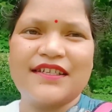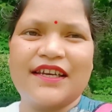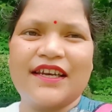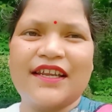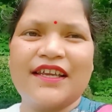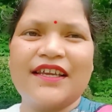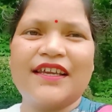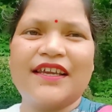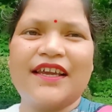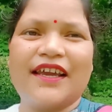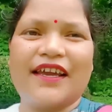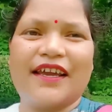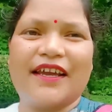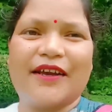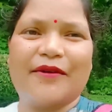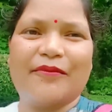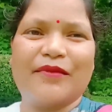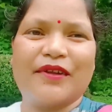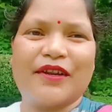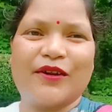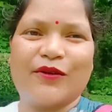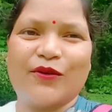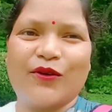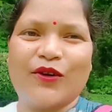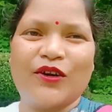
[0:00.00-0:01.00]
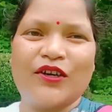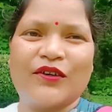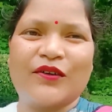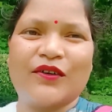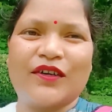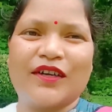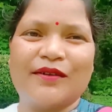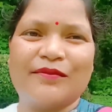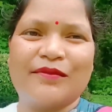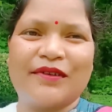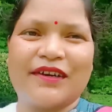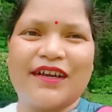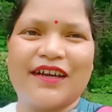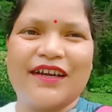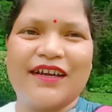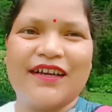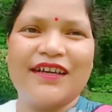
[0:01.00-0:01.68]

नहीं है मेरा ऑल टोटल मेरा